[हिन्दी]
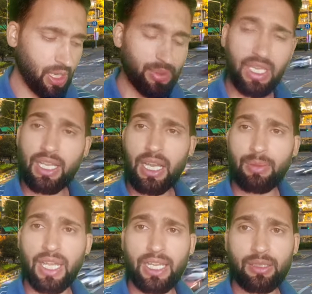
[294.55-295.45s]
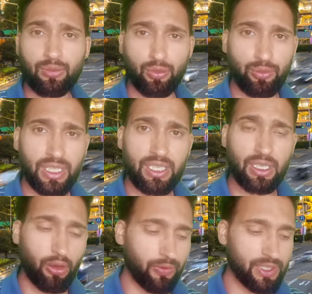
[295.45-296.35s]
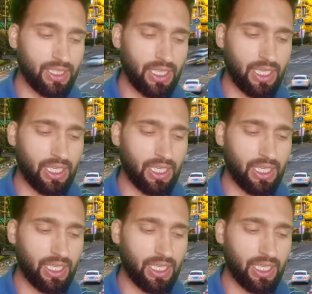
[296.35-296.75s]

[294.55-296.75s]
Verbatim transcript: अब ये काम डायरेक्ट मुंबई ऑफिस से